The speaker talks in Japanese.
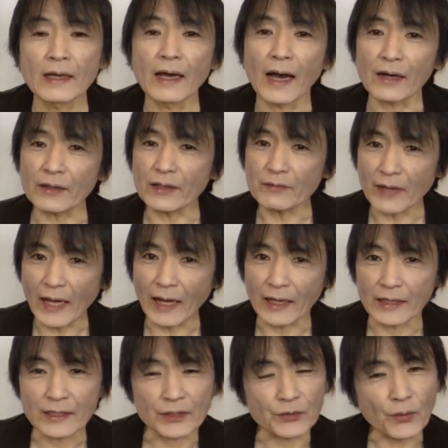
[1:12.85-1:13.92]
あるいは、
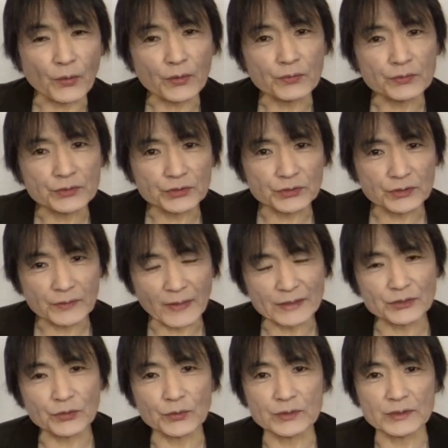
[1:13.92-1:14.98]
広い宇宙には
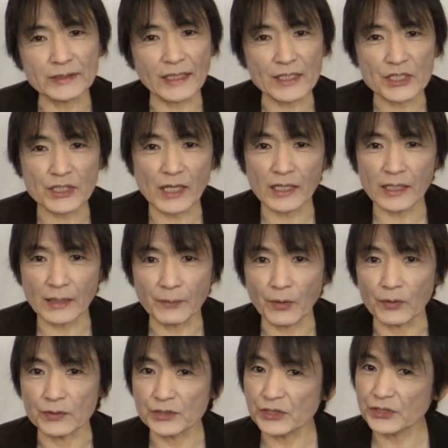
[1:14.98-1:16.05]
存在していて
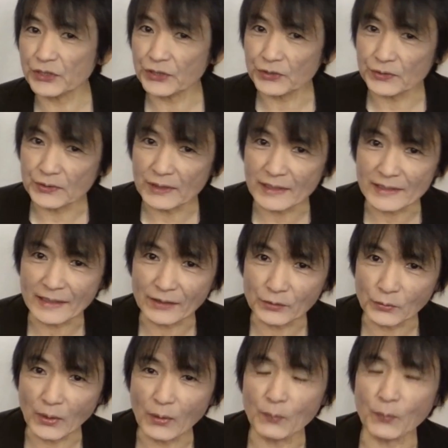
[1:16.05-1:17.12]
も、地球に来たと
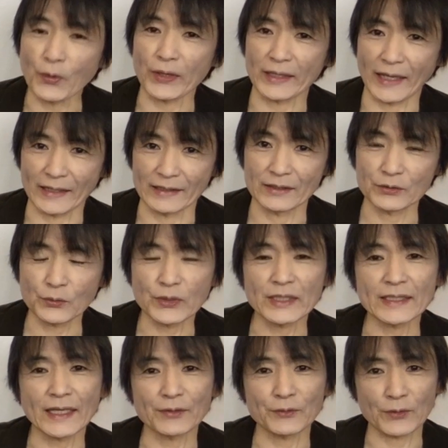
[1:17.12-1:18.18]
は思えないと言い
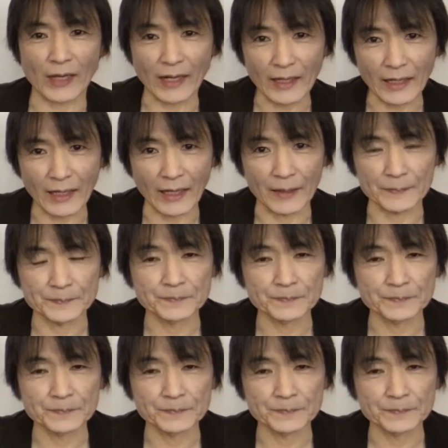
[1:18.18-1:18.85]
たいのなら、